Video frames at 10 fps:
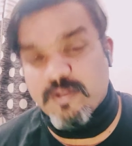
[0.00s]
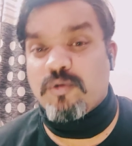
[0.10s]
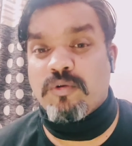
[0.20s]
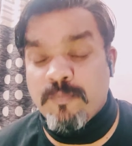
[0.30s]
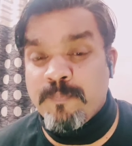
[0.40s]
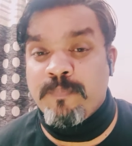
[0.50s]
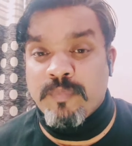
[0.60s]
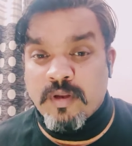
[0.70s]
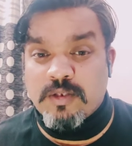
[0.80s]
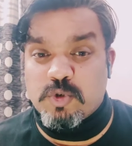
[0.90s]
देखो
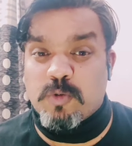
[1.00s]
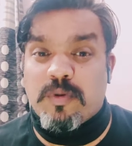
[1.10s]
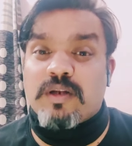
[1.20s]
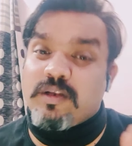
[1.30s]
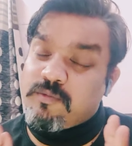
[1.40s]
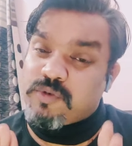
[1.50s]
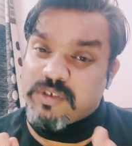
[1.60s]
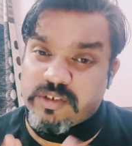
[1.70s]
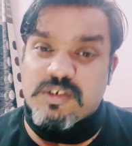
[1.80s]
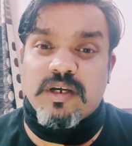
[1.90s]
जो बात है वो
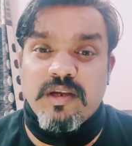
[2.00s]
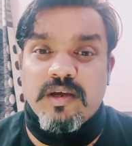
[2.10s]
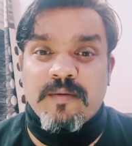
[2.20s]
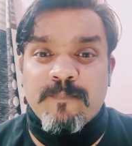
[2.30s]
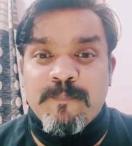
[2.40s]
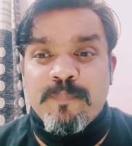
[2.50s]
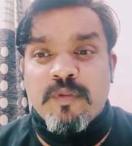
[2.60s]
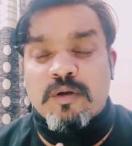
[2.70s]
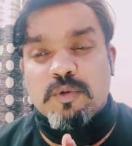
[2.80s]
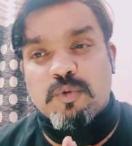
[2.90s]
सच्चाई है
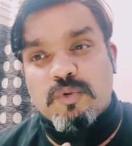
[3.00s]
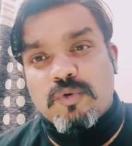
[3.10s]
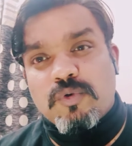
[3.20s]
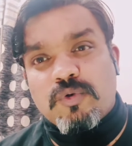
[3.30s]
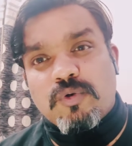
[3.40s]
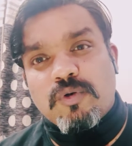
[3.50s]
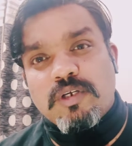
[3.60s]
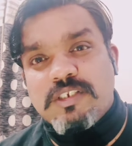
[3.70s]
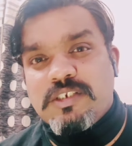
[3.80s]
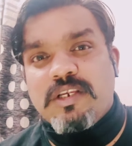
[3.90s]
तो
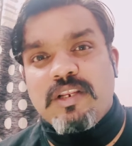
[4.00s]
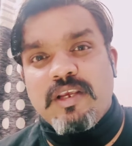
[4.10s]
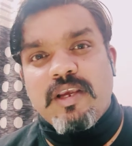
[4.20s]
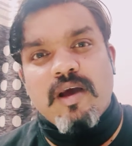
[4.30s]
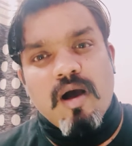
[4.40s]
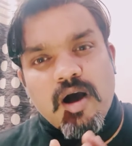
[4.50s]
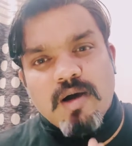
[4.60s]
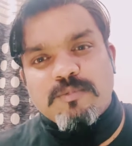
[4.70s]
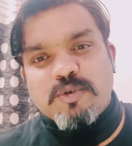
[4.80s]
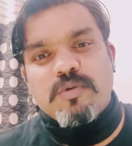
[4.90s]
इसीलिए
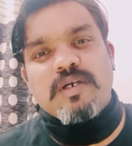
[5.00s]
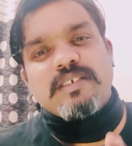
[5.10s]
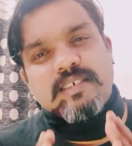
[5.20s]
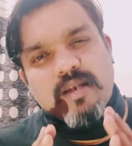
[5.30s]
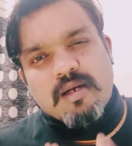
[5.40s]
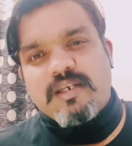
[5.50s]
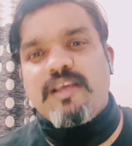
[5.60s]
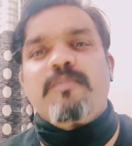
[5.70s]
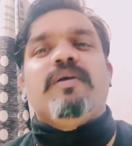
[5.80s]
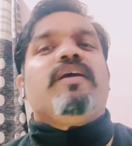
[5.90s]
आप जो है
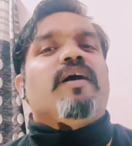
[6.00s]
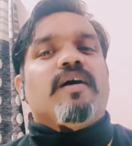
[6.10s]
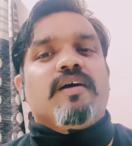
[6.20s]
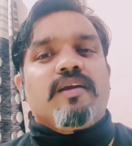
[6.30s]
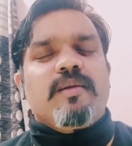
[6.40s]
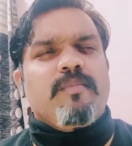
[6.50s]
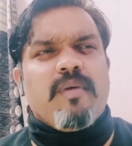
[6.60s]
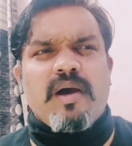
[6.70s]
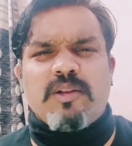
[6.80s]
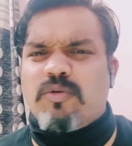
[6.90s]
स्टार्टिंग में क्या करें
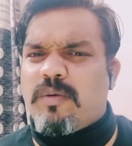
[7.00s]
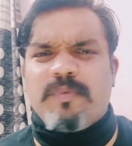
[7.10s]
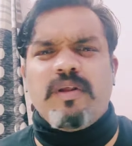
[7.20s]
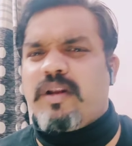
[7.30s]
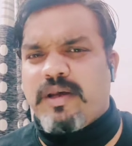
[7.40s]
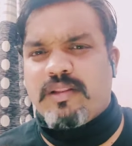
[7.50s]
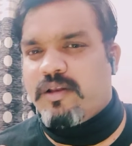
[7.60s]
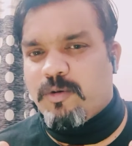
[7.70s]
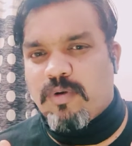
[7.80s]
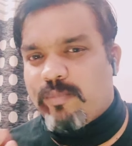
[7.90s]
मैं तो अपनी राय
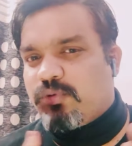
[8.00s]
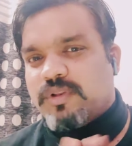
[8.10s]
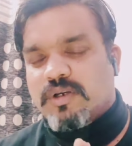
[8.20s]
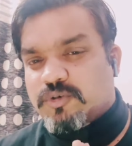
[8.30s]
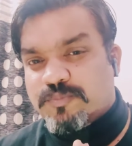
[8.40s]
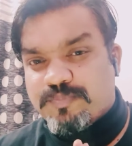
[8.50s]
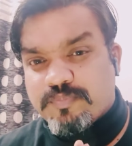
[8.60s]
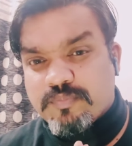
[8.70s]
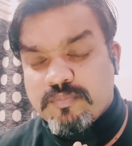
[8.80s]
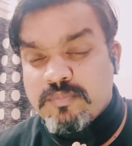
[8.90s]
दे रहा हूं आपको
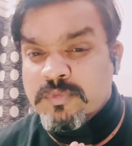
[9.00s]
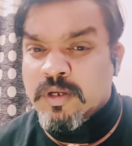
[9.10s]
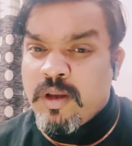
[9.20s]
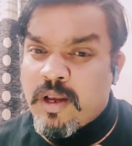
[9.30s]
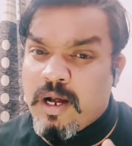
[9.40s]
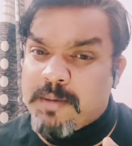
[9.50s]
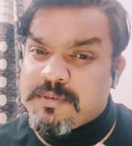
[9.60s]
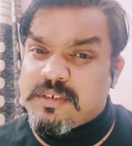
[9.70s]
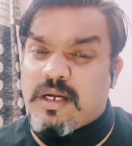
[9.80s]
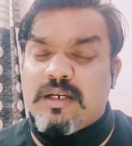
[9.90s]
देखो आप
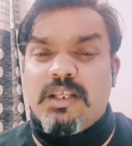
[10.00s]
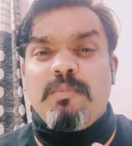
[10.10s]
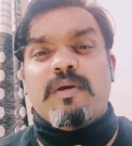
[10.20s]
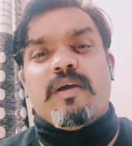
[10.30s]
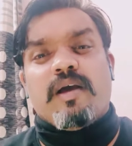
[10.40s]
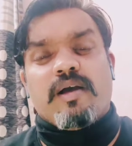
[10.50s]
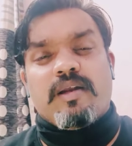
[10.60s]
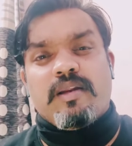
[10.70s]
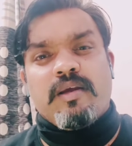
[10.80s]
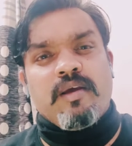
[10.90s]
स्टार्टिंग में क्या
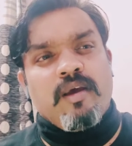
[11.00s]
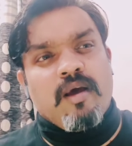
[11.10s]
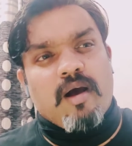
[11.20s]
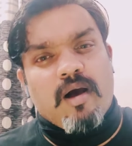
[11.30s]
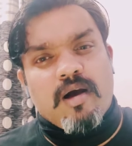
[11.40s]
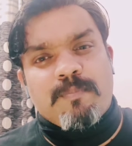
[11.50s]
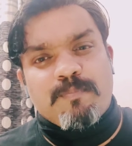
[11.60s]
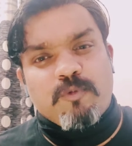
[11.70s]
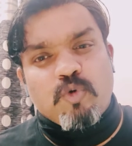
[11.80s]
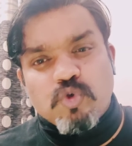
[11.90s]
करें
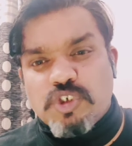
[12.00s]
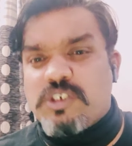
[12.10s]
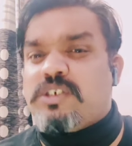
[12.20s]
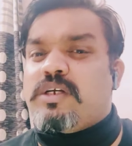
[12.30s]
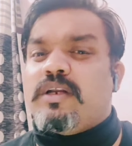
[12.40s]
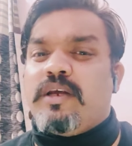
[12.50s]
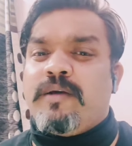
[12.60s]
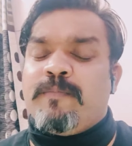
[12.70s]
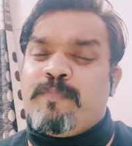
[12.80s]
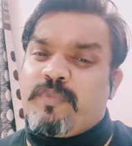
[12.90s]
आप कोशिश करें
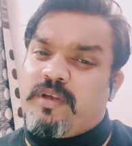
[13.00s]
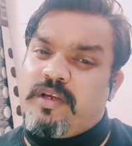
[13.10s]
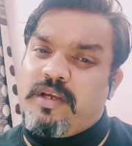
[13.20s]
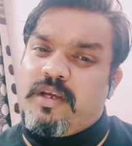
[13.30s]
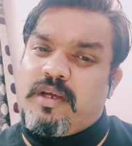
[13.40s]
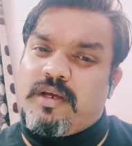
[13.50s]
कि